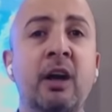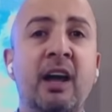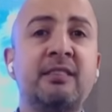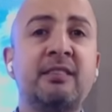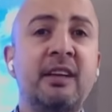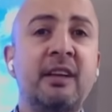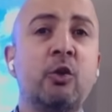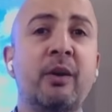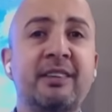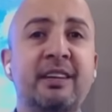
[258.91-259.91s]
خاصه
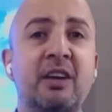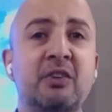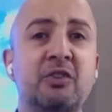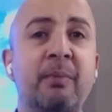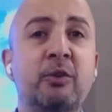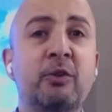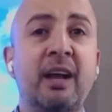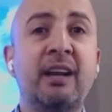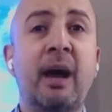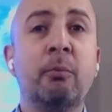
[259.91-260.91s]
انه وزير الاشغال
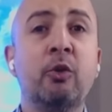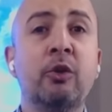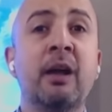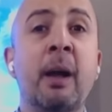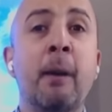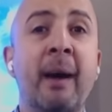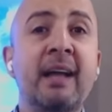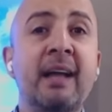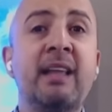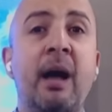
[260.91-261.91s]
بعده هلا عم بقول
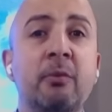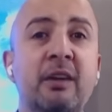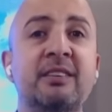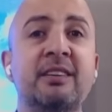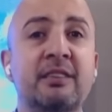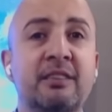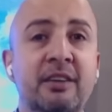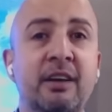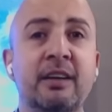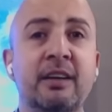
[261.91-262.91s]
بعدنا عم نحصل
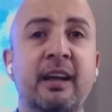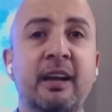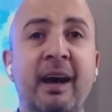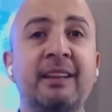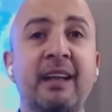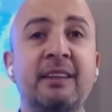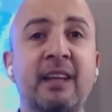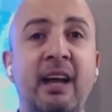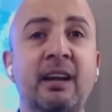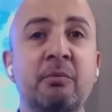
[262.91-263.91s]
اضرار يعني بعد
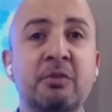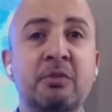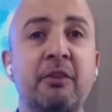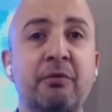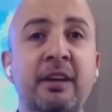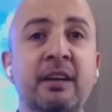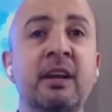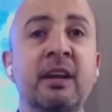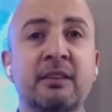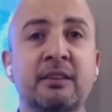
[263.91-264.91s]
لحديت هلا مش عارفين